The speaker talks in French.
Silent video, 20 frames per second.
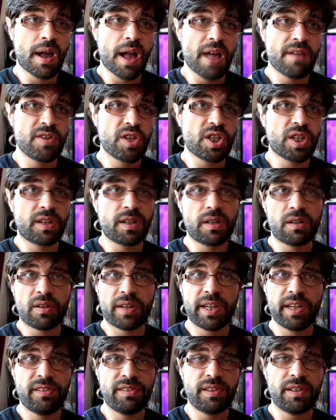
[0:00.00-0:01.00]
avaient chacun
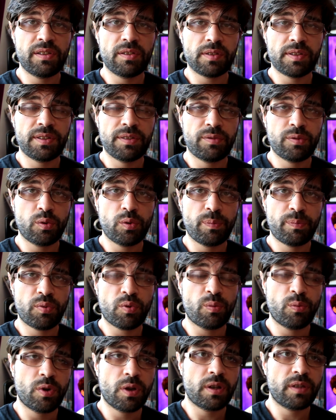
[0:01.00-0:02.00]
leurs qualités et leurs défauts.
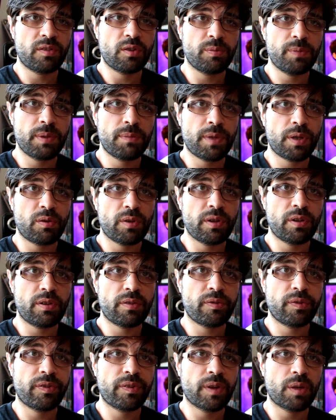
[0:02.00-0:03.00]
Pour moi, Tobey
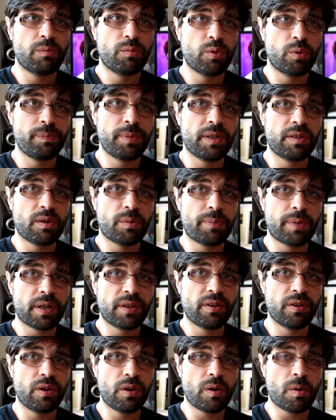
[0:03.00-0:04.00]
Maguire faisait un bon Peter
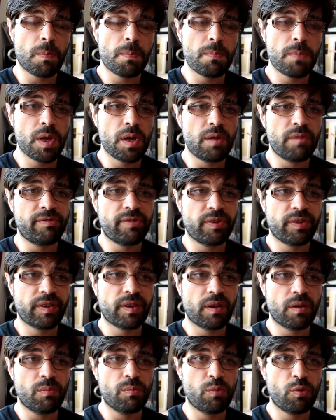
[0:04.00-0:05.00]
Parker, mais faisait
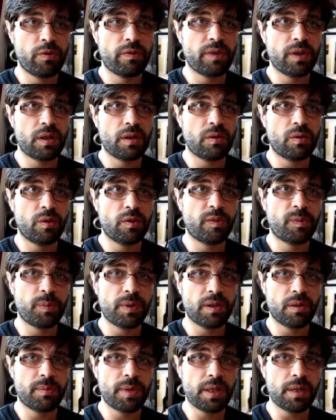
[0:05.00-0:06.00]
un mauvais euh,
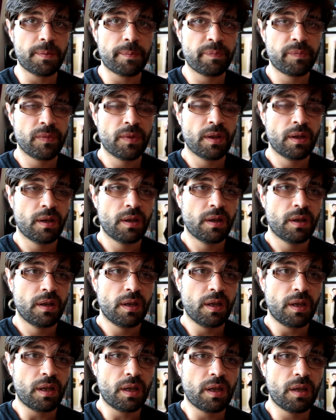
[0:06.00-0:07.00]
Spider-Man.
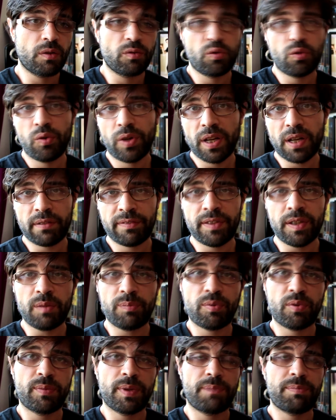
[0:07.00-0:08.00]
Et Andrew
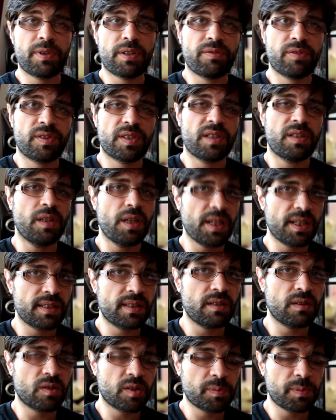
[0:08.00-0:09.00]
Garfield, pour ma part, faisait un
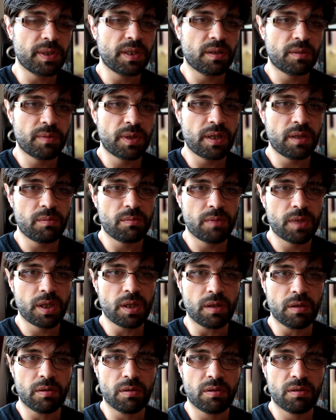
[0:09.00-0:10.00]
excellent Spider-Man,
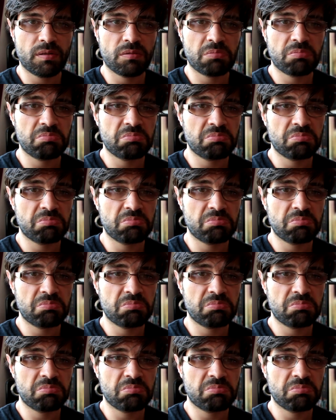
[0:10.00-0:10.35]
mais euh,